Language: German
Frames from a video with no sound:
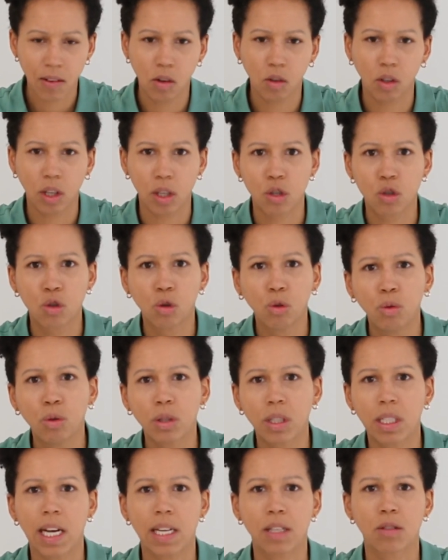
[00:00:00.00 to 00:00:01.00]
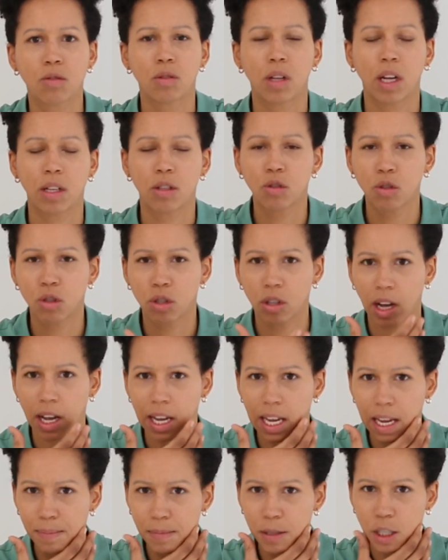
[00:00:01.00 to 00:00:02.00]
Wenn du das tust, hast du natürlich eine
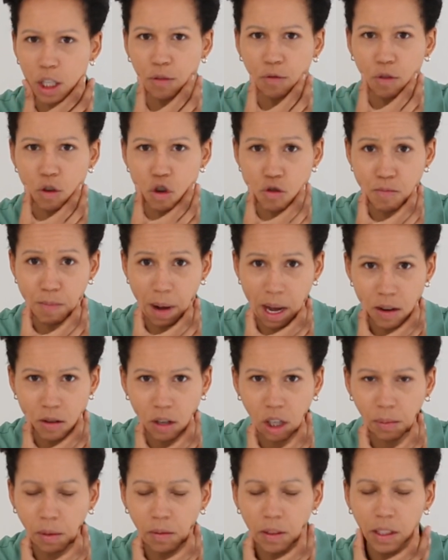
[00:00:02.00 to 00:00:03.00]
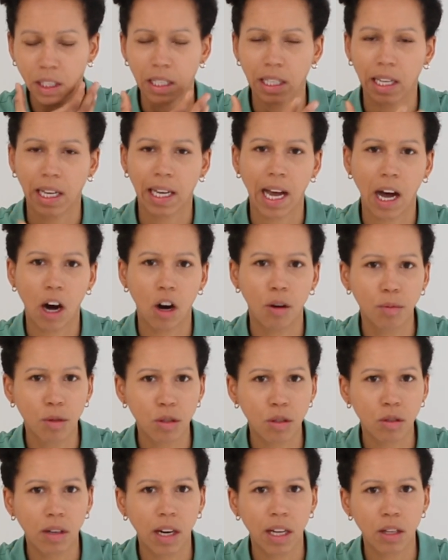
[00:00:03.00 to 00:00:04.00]
erhebliche Verspannung immer wieder in der
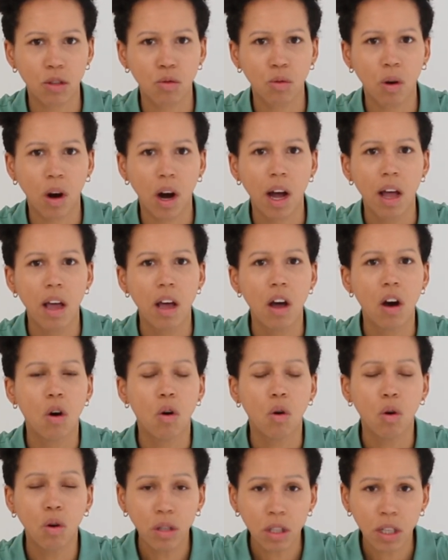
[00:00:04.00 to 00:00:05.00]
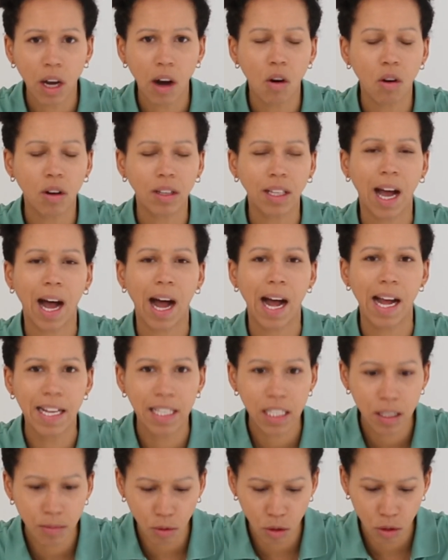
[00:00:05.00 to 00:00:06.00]
Kaumuskulatur und auch in der
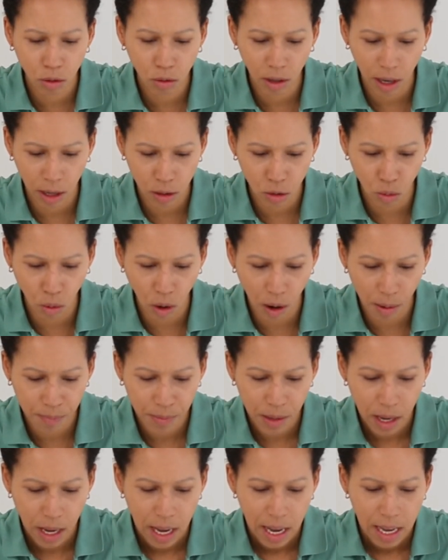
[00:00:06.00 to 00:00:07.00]
Halsmuskulatur.